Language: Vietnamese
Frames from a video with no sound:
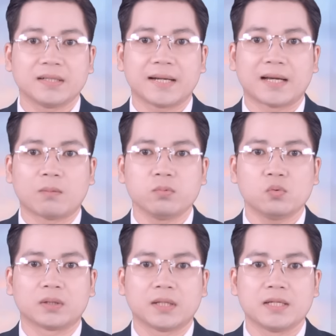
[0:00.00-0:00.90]
đề nóng
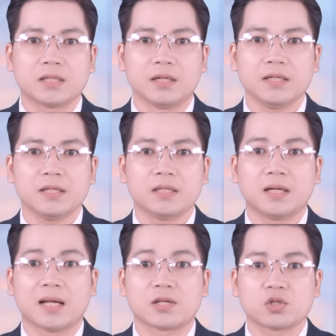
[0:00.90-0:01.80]
của thế giới
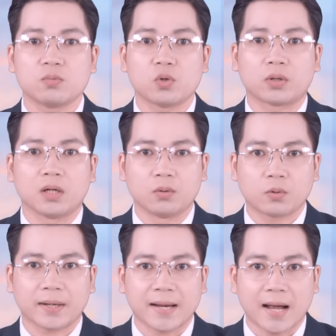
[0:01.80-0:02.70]
như là xung đột ở
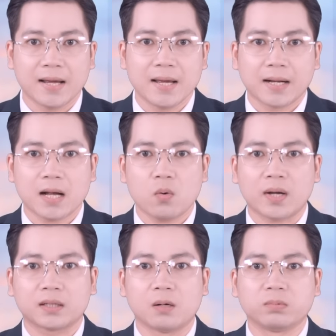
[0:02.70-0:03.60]
Ukraine,
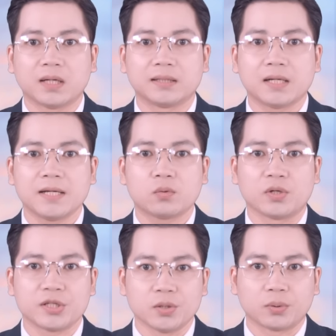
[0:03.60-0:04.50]
các hoạt động gần đây
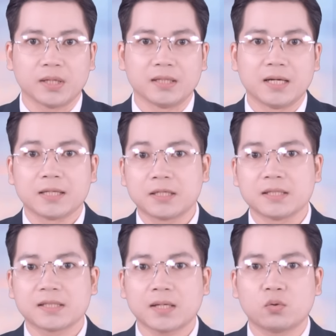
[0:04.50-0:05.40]
của Triều Tiên,
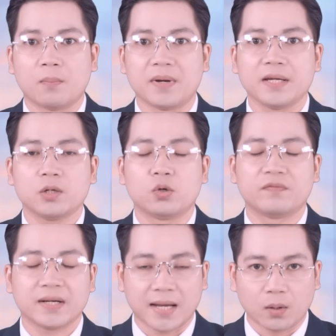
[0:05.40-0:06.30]
chính sách của Mỹ
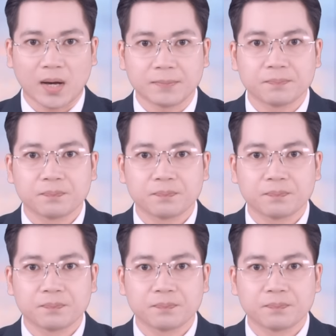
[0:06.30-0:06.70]
đối với Đài Loan.